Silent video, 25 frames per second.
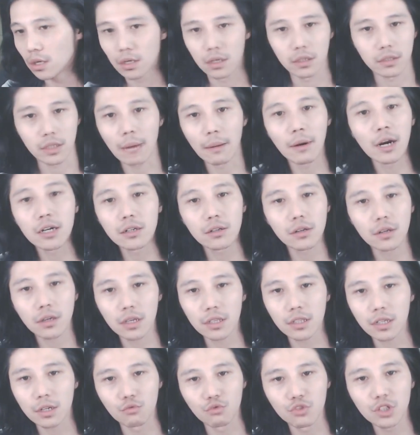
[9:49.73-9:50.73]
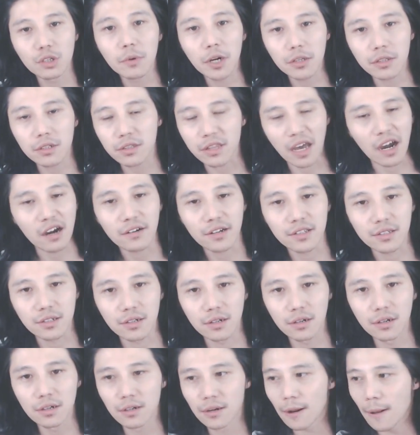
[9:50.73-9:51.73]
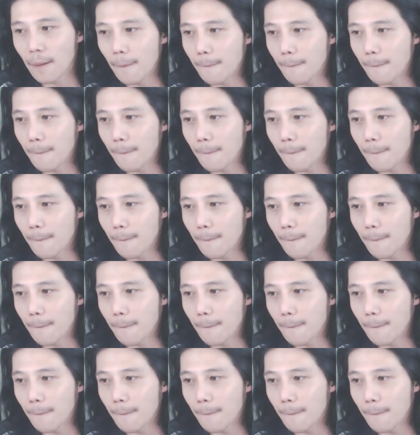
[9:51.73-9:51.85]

나만 그런 게 아니라 우리 반 애들 다 그랬을걸?